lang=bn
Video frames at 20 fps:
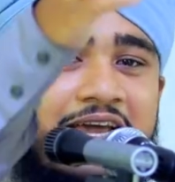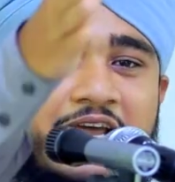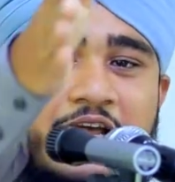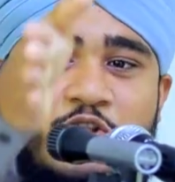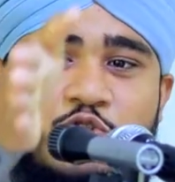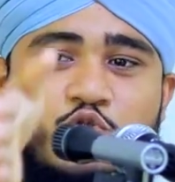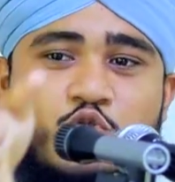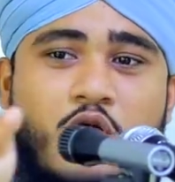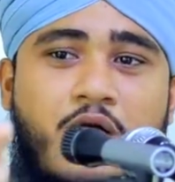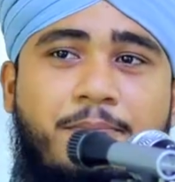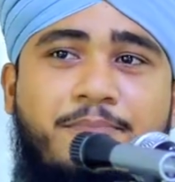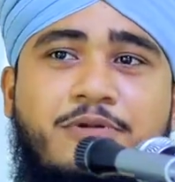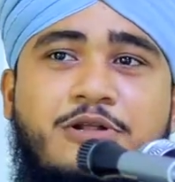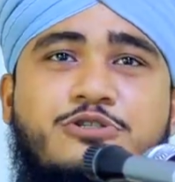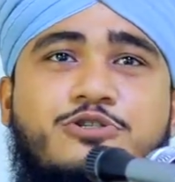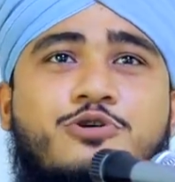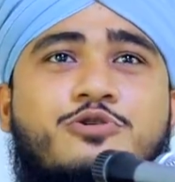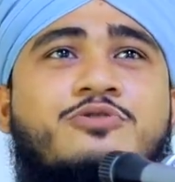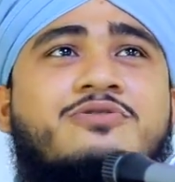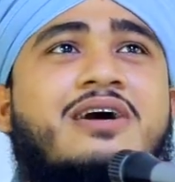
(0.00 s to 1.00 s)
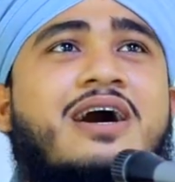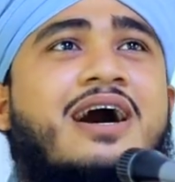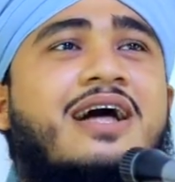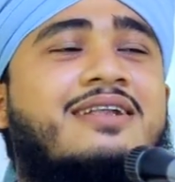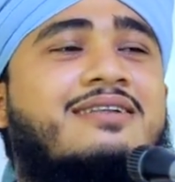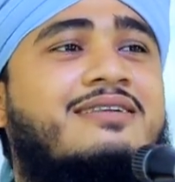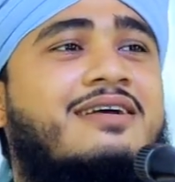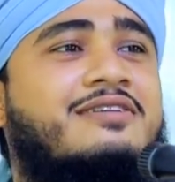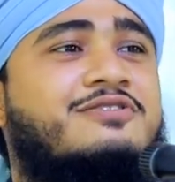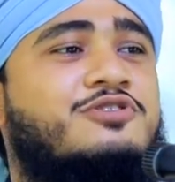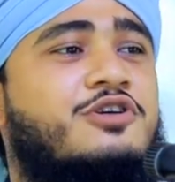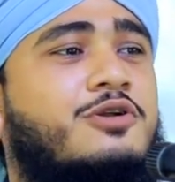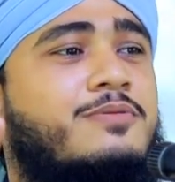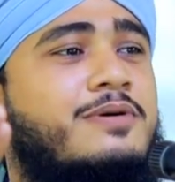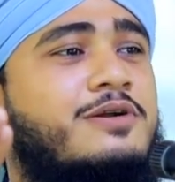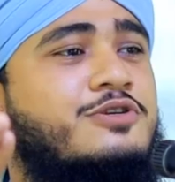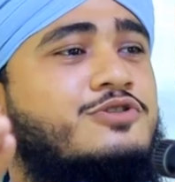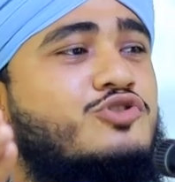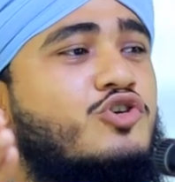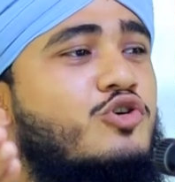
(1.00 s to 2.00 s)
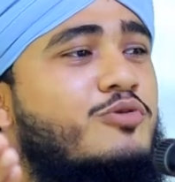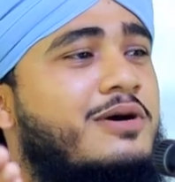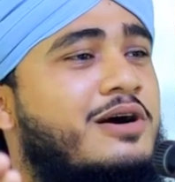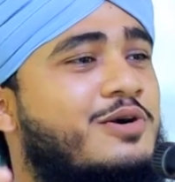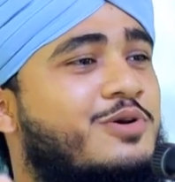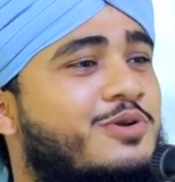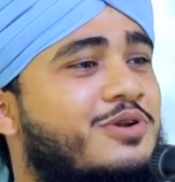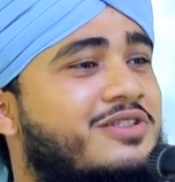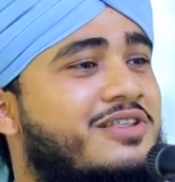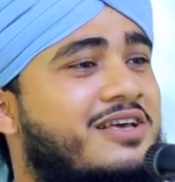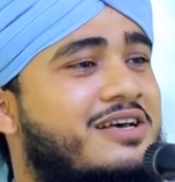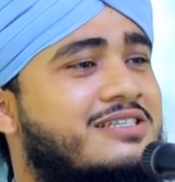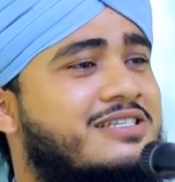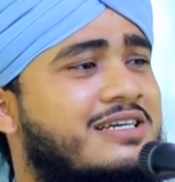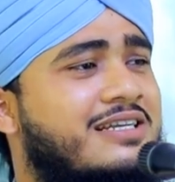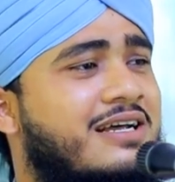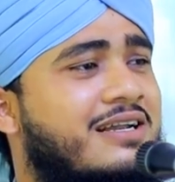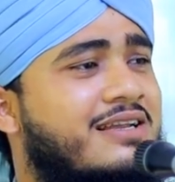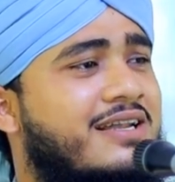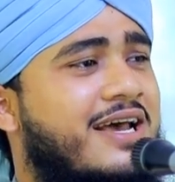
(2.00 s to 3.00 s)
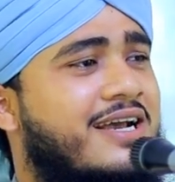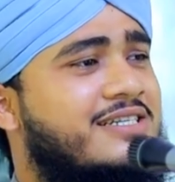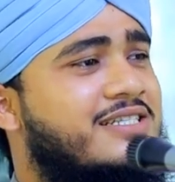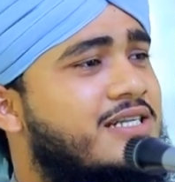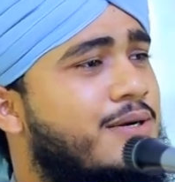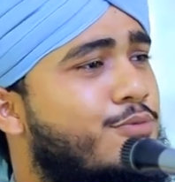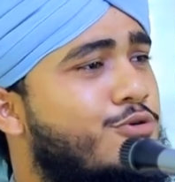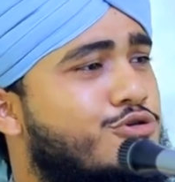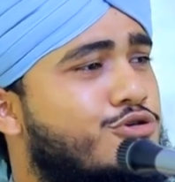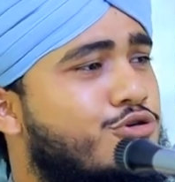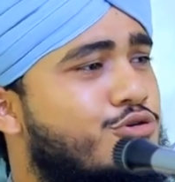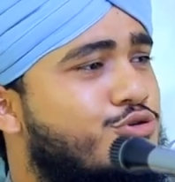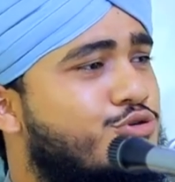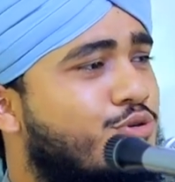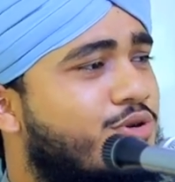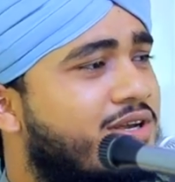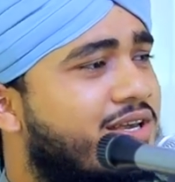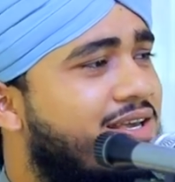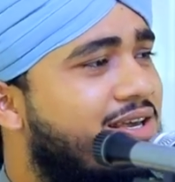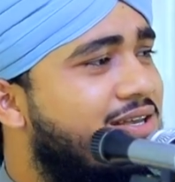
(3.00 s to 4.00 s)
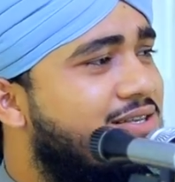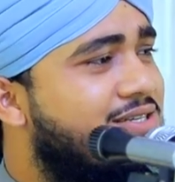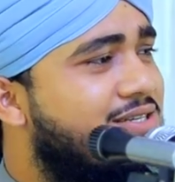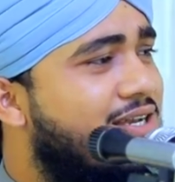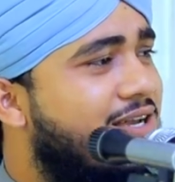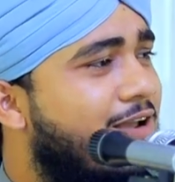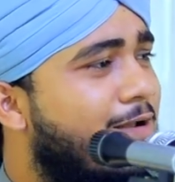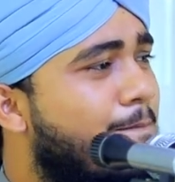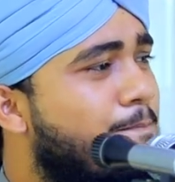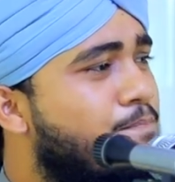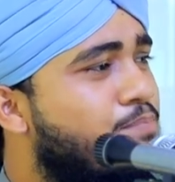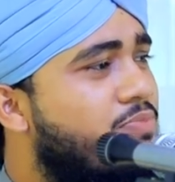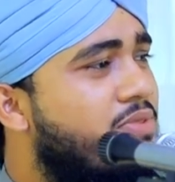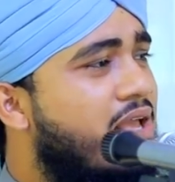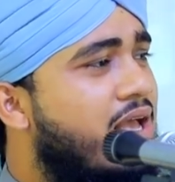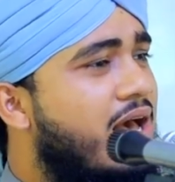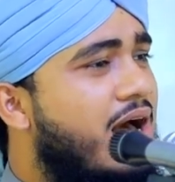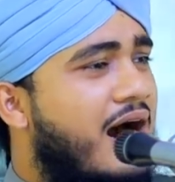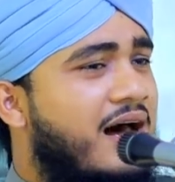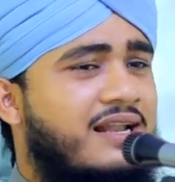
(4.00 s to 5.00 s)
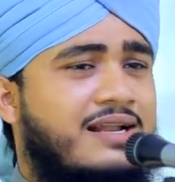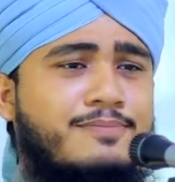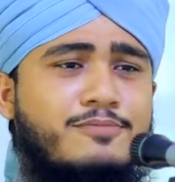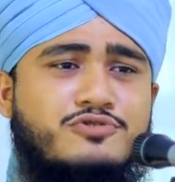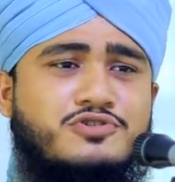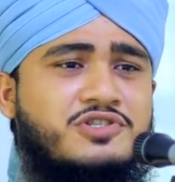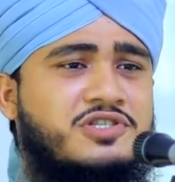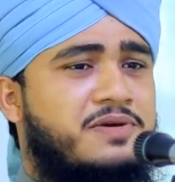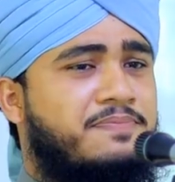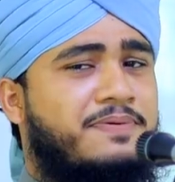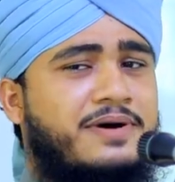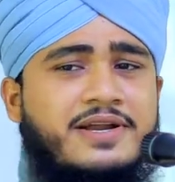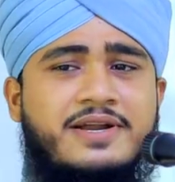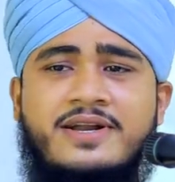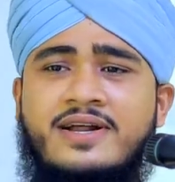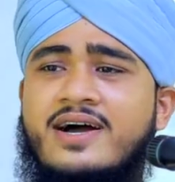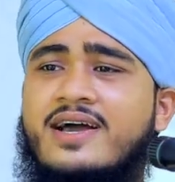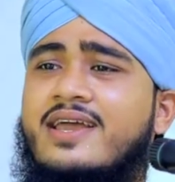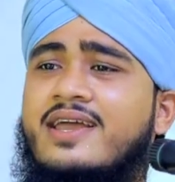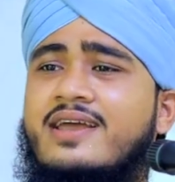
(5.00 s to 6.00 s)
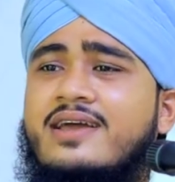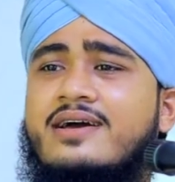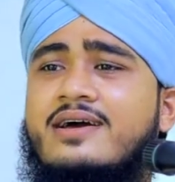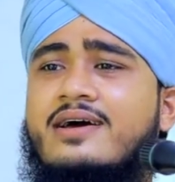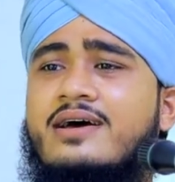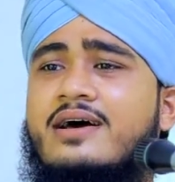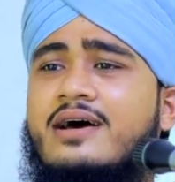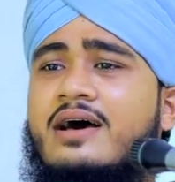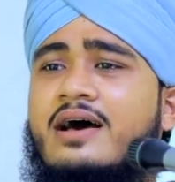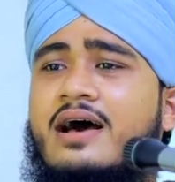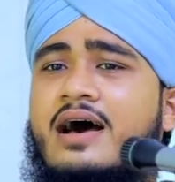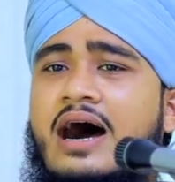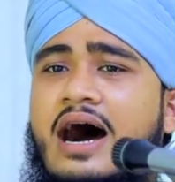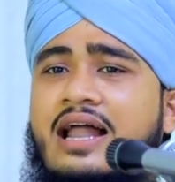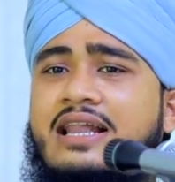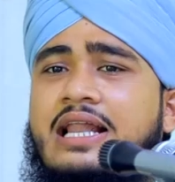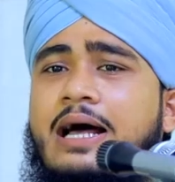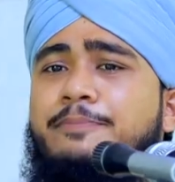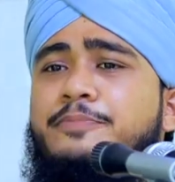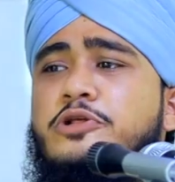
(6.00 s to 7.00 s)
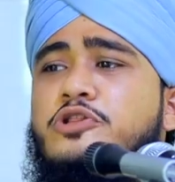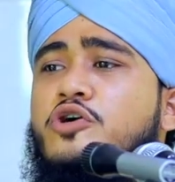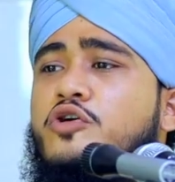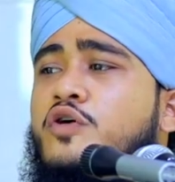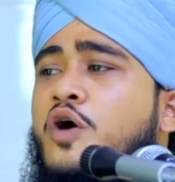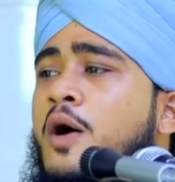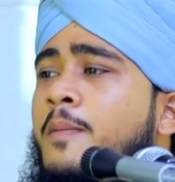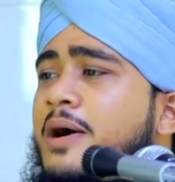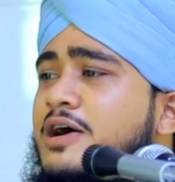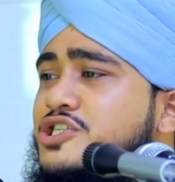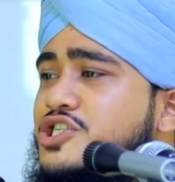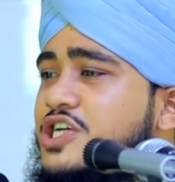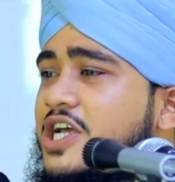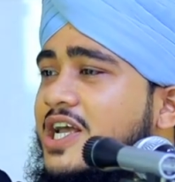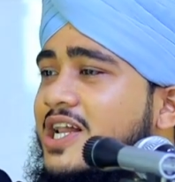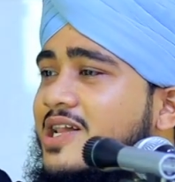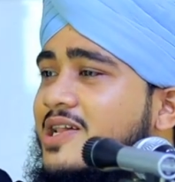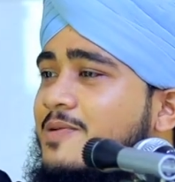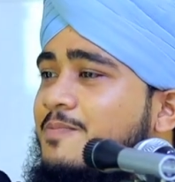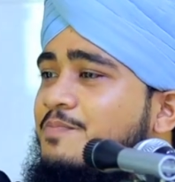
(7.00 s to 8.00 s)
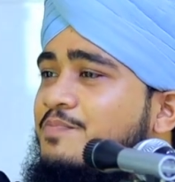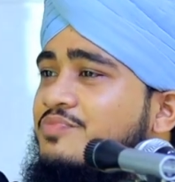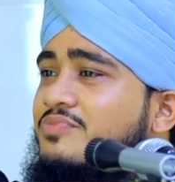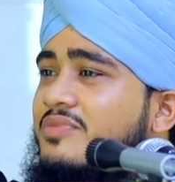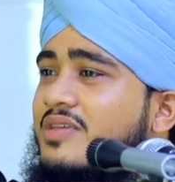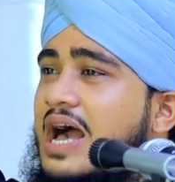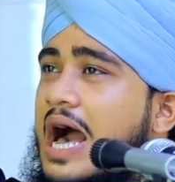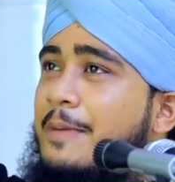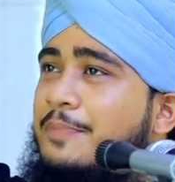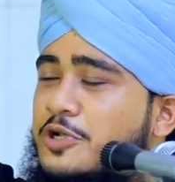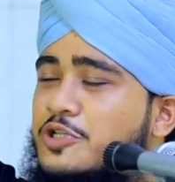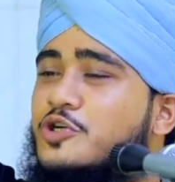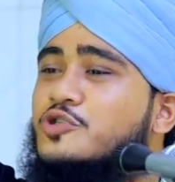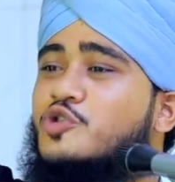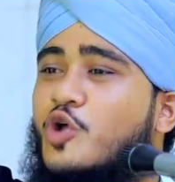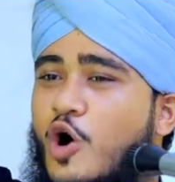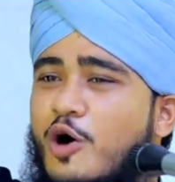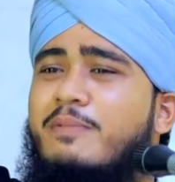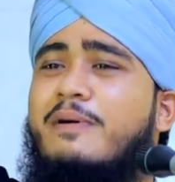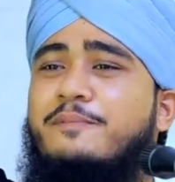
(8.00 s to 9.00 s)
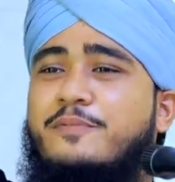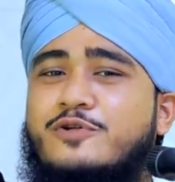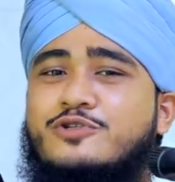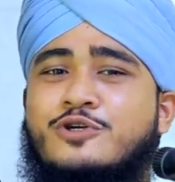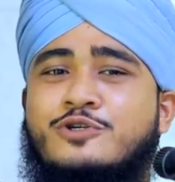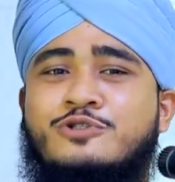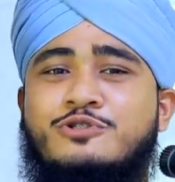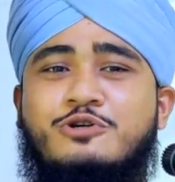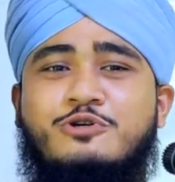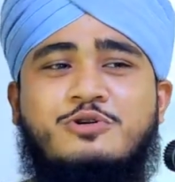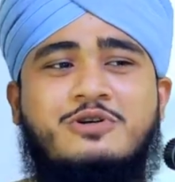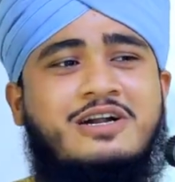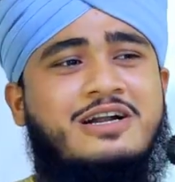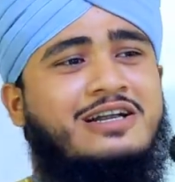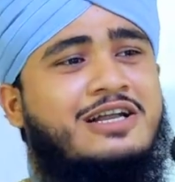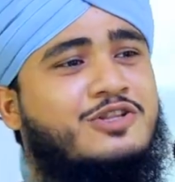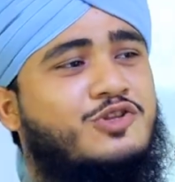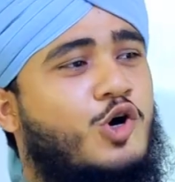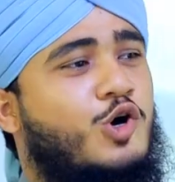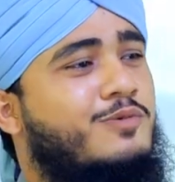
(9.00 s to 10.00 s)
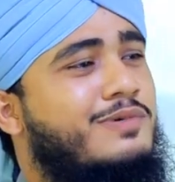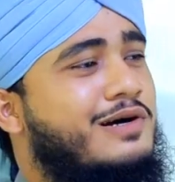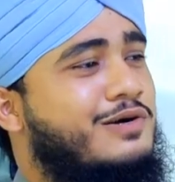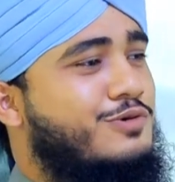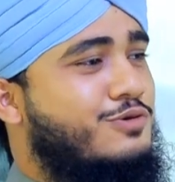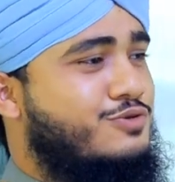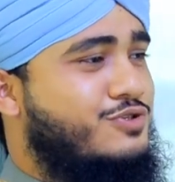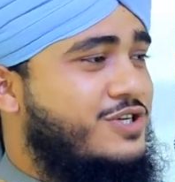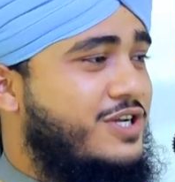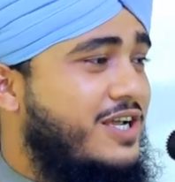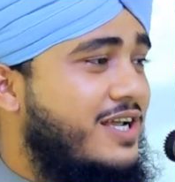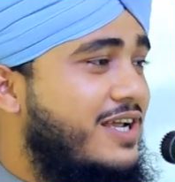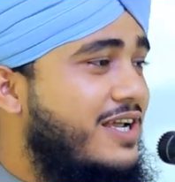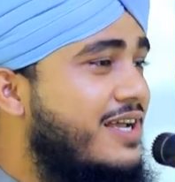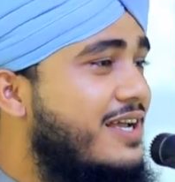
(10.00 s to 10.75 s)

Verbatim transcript: কিন্তু আপনি যখন আল্লাহর দরবারে তওবা করে দিয়েছেন আল্লাহ একটা বছর চলে গিয়েছে আল্লাহ বুঝতে পারি নাই আল্লাহ আপনি তো ক্ষমাশীল আপনি তো তওবা পছন্দ করেন আল্লাহ তওবা করছি